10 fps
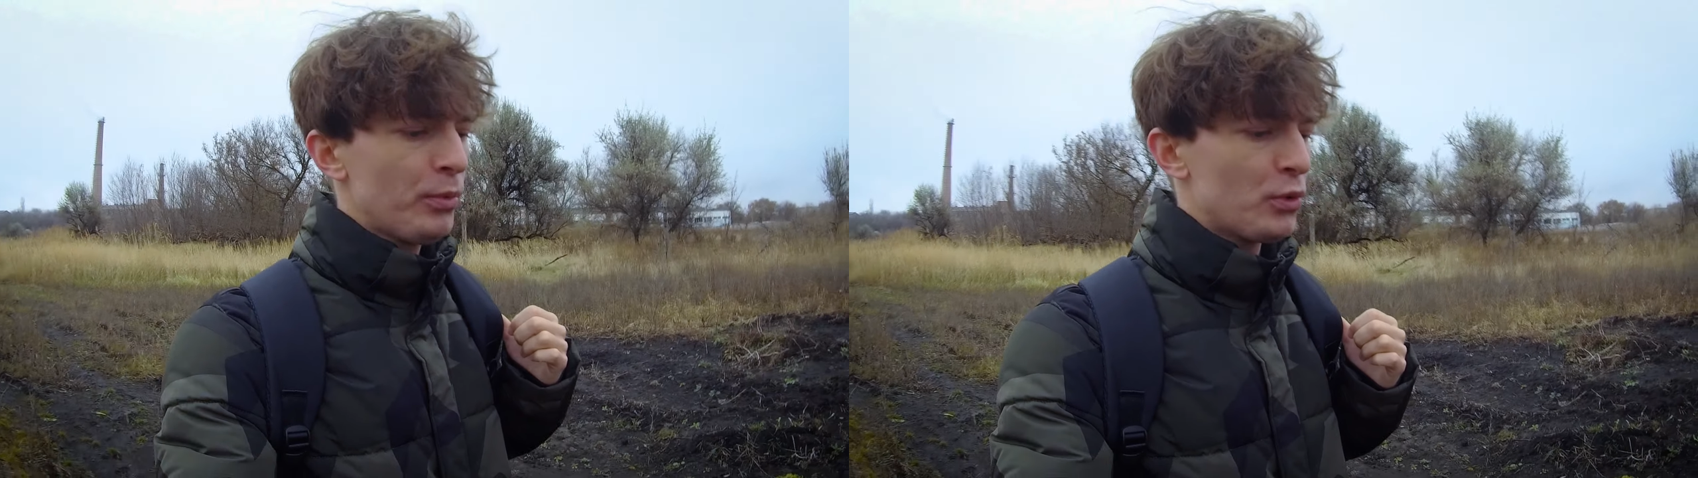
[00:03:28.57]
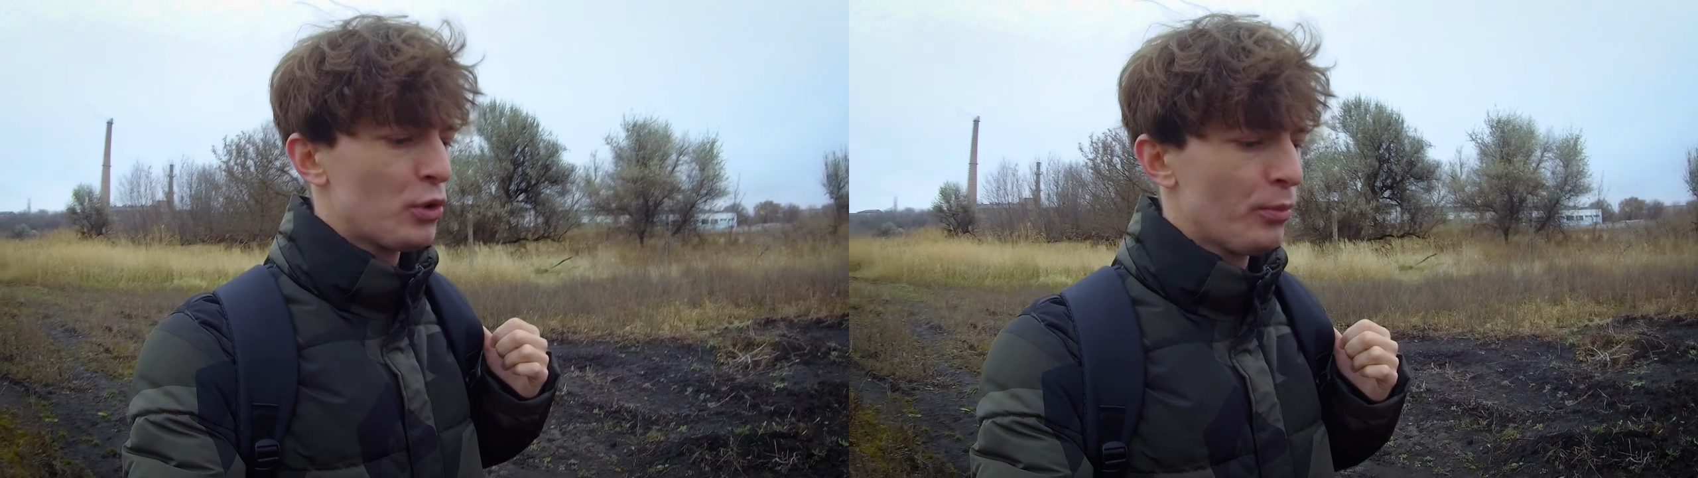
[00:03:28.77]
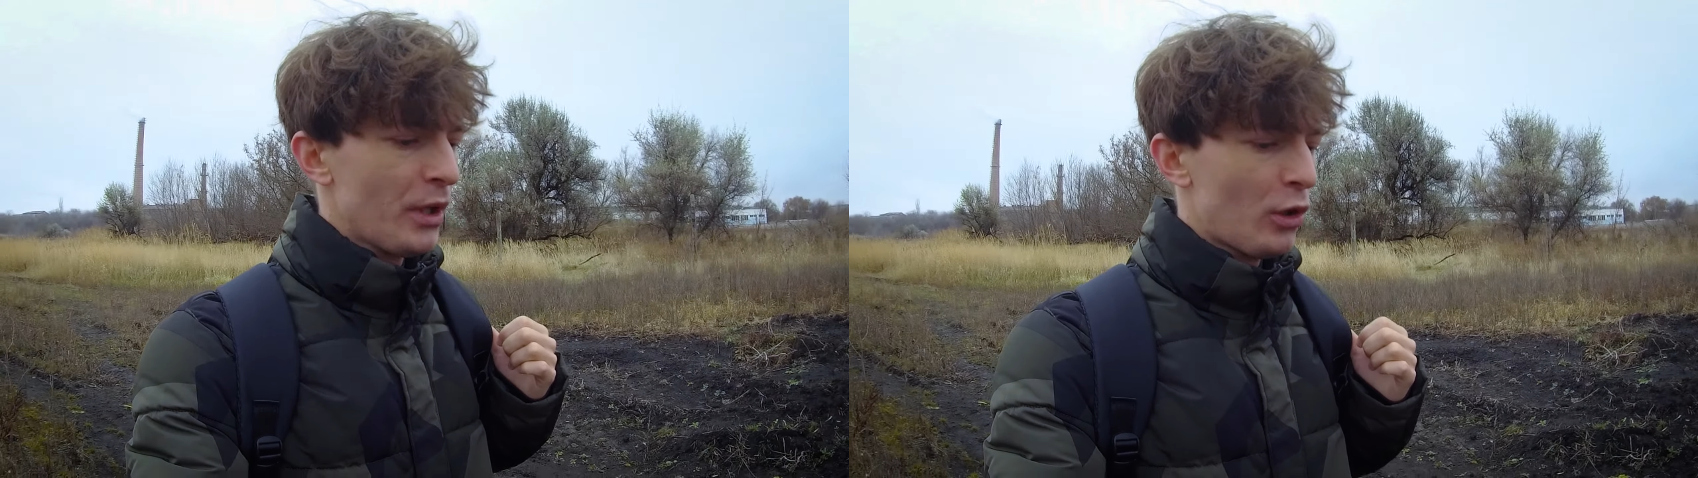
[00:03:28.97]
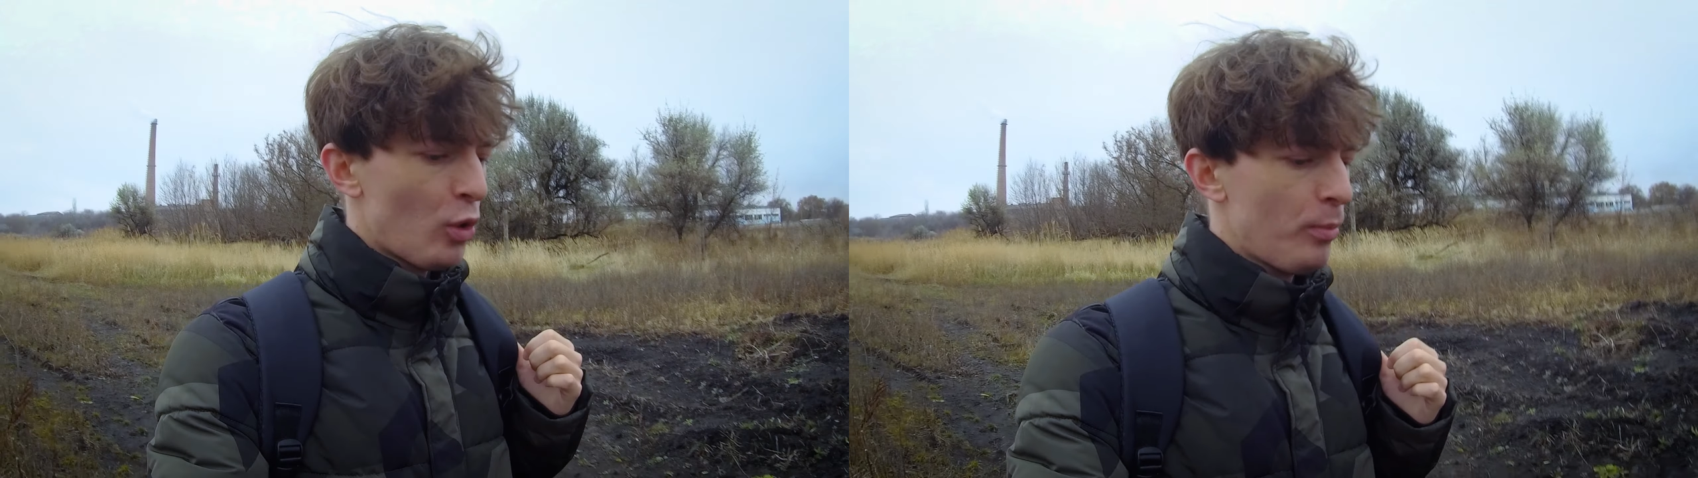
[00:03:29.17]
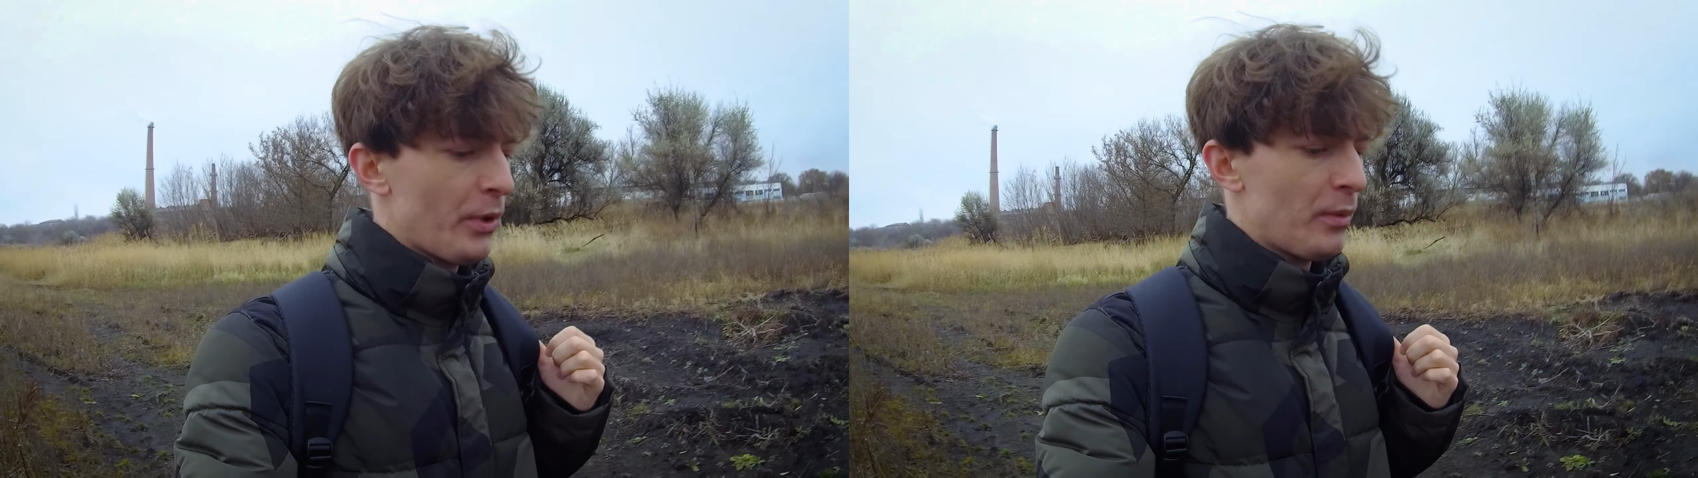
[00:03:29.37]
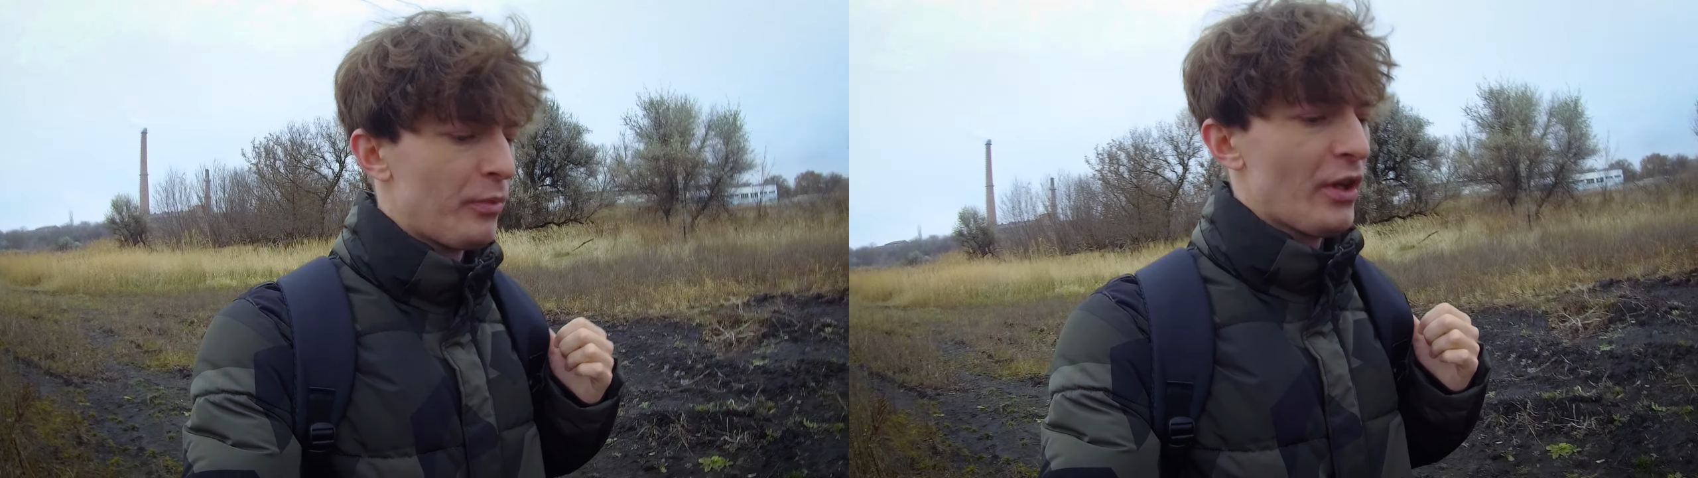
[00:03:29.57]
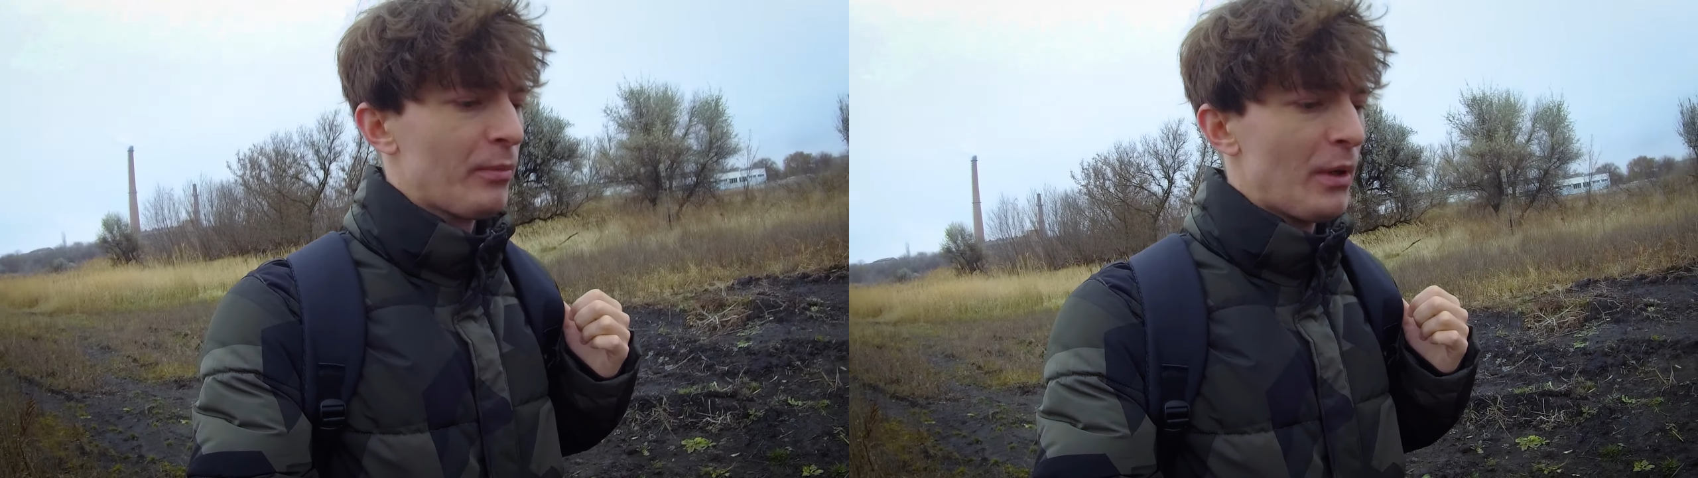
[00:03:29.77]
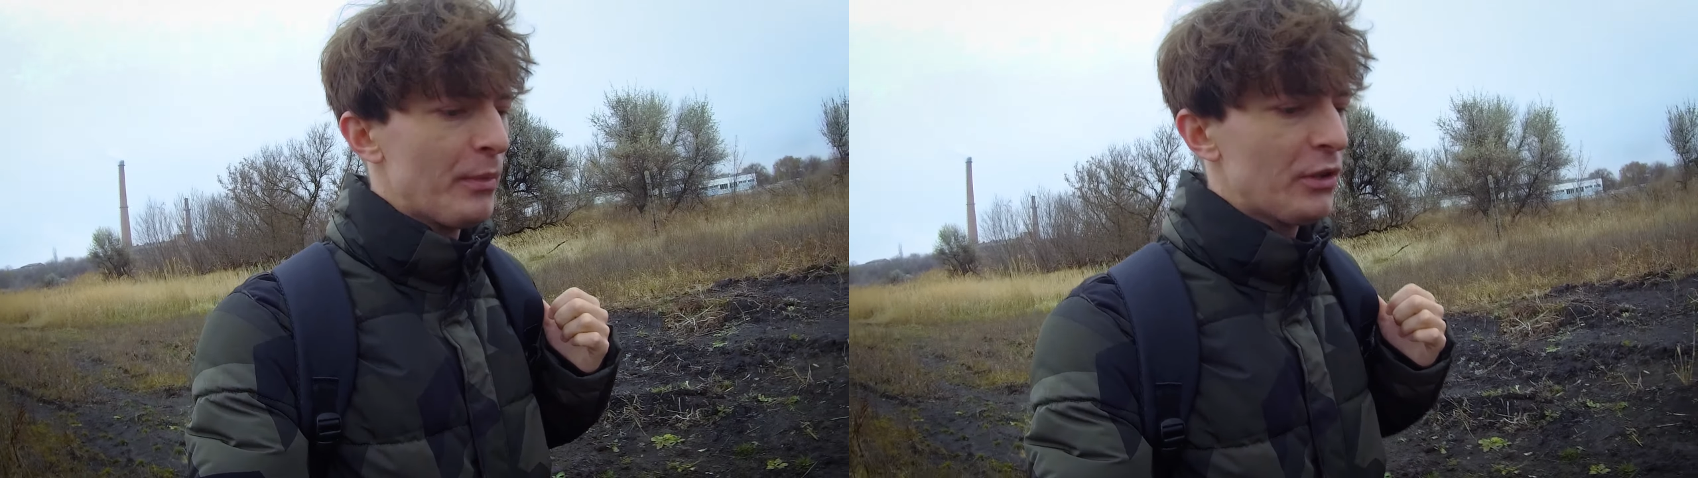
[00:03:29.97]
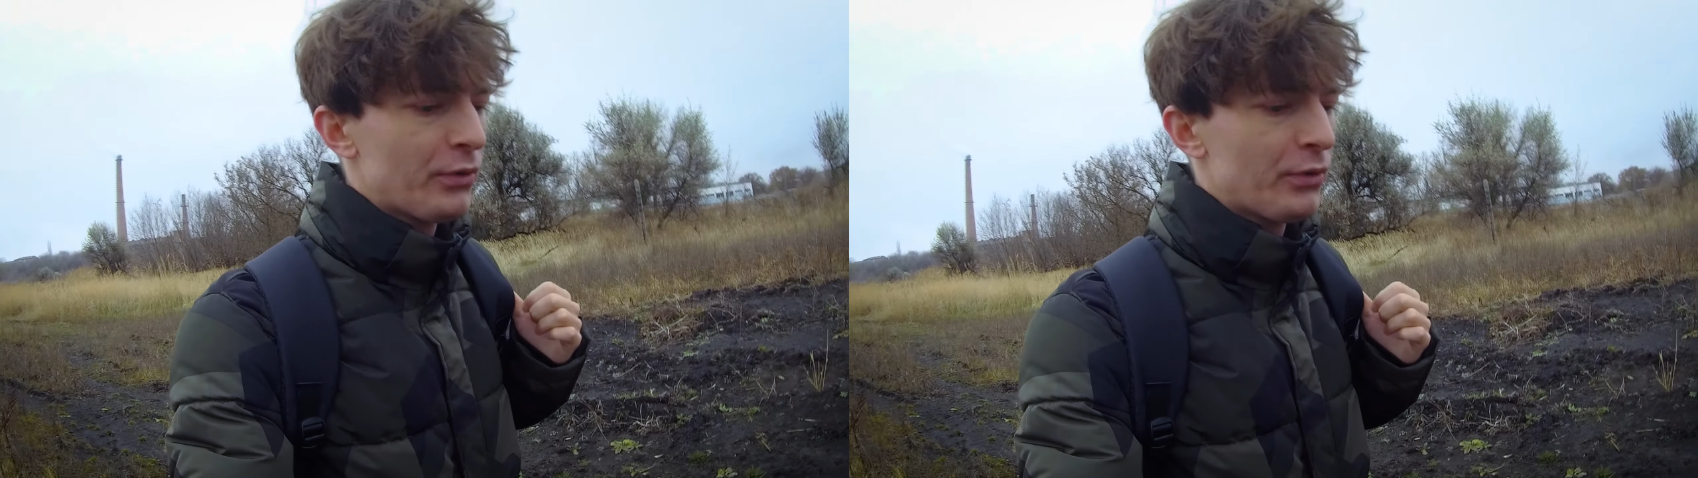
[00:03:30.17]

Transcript: потому что у меня кроп и 50 мм,